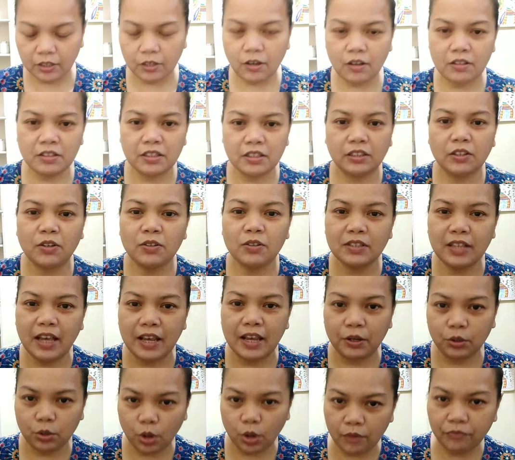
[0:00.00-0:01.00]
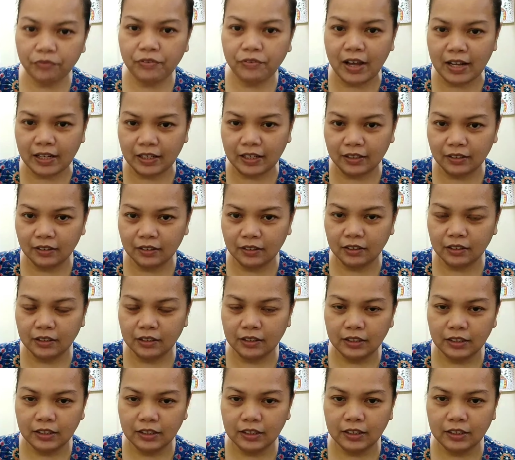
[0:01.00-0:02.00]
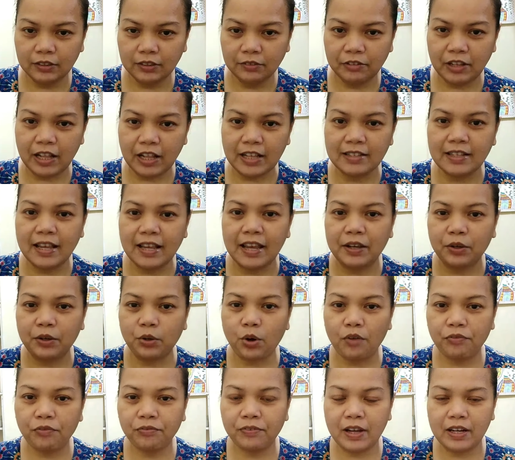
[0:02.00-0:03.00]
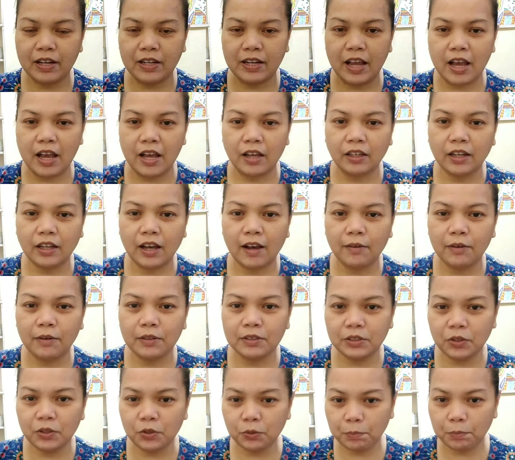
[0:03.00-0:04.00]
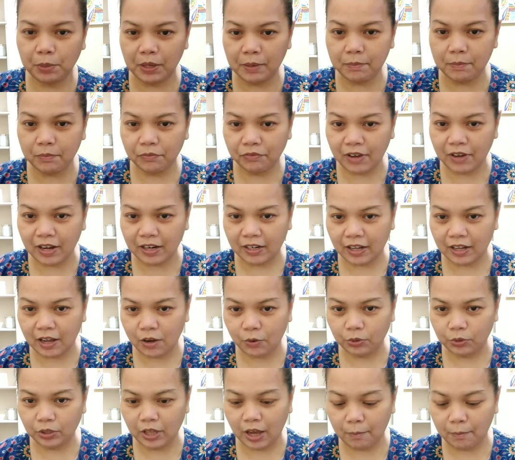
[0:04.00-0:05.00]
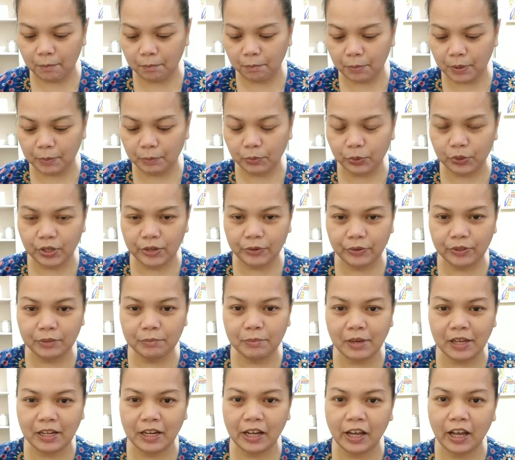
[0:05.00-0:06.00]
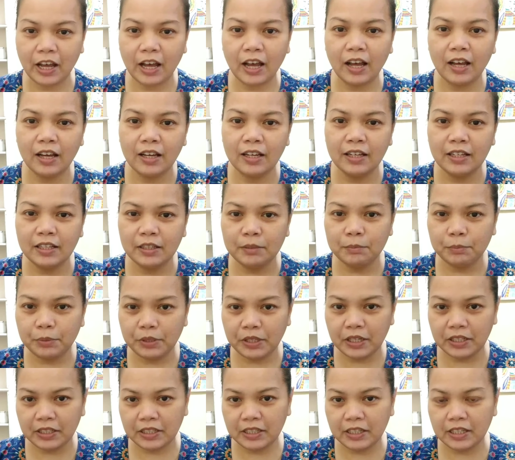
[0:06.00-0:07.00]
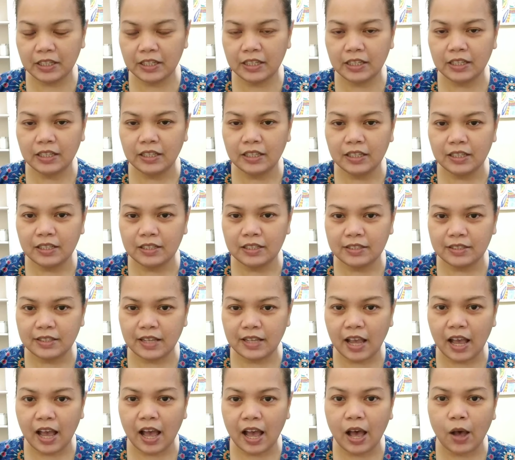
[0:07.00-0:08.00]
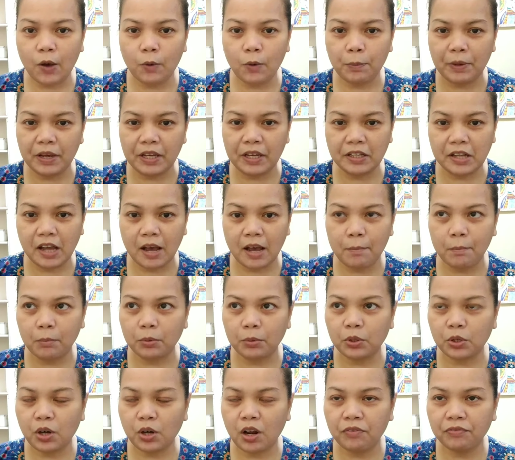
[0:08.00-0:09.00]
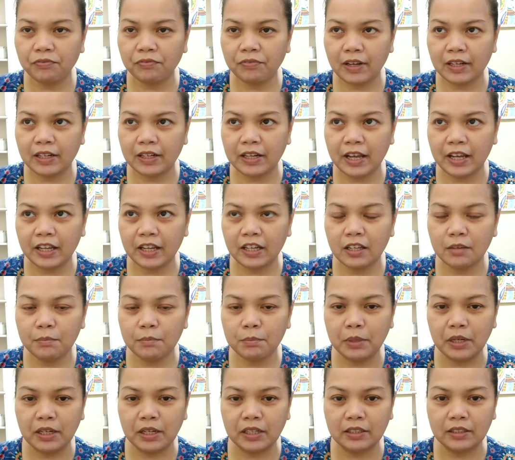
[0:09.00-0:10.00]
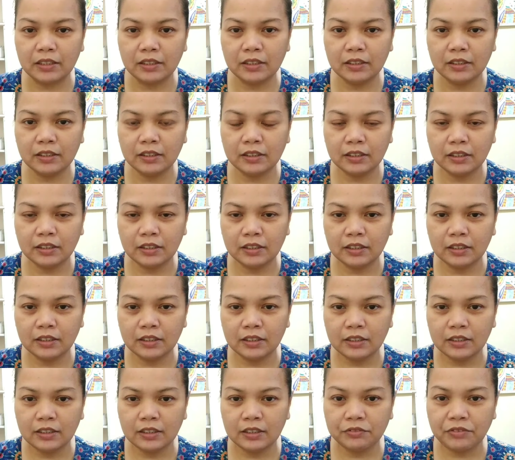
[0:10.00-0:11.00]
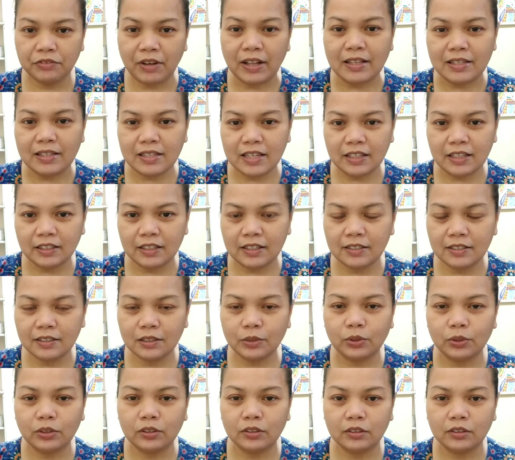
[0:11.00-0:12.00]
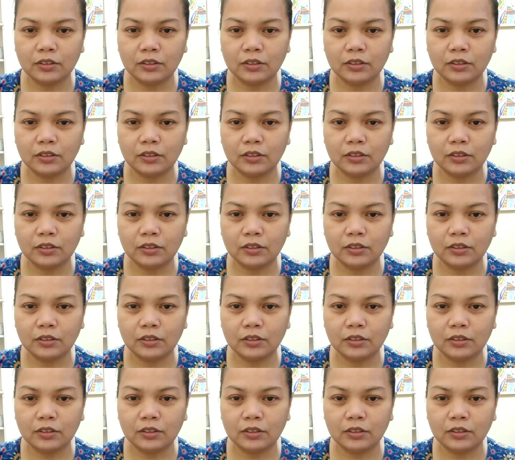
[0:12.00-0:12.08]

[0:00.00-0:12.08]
ก็จะต้องใส่ครอบฟันวลาใส่ครอบฟันอะ่ะเขาก็จะต้องพิมพ์ฟันเราทำเป็นโมเดลขึ้นมานะคะ เพื่อที่จะเอาไปทำครอบฟันให้ได้เหมือนฟันจริงที่สุด